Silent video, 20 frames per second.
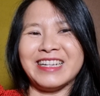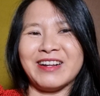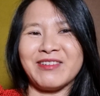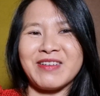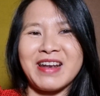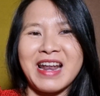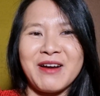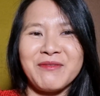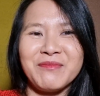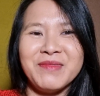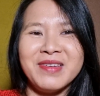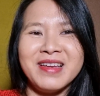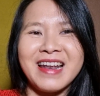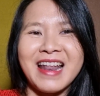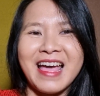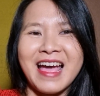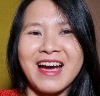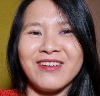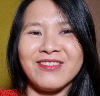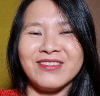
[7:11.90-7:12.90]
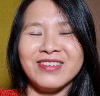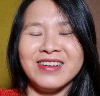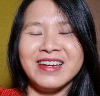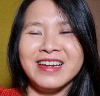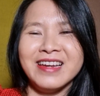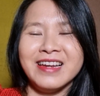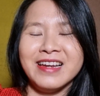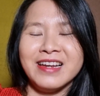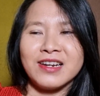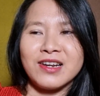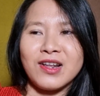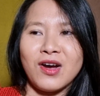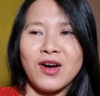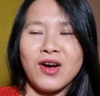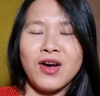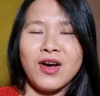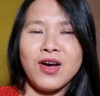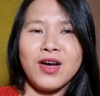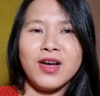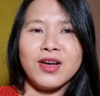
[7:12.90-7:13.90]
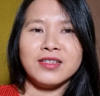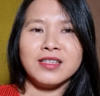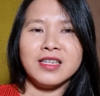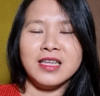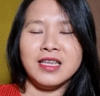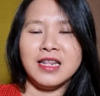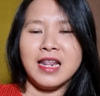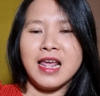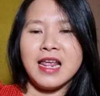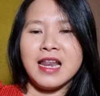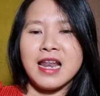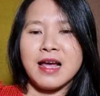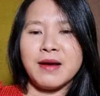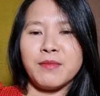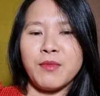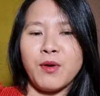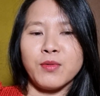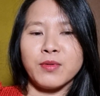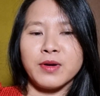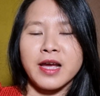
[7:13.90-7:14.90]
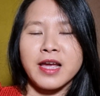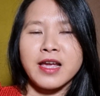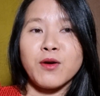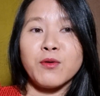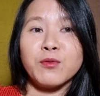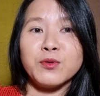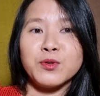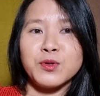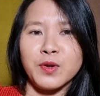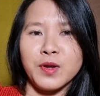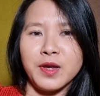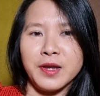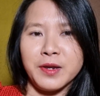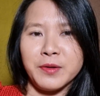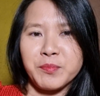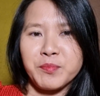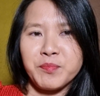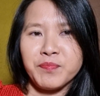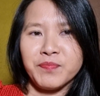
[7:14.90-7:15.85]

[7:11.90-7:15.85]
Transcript: tàu lao mía lao đó thì đây là một cái câu chuyện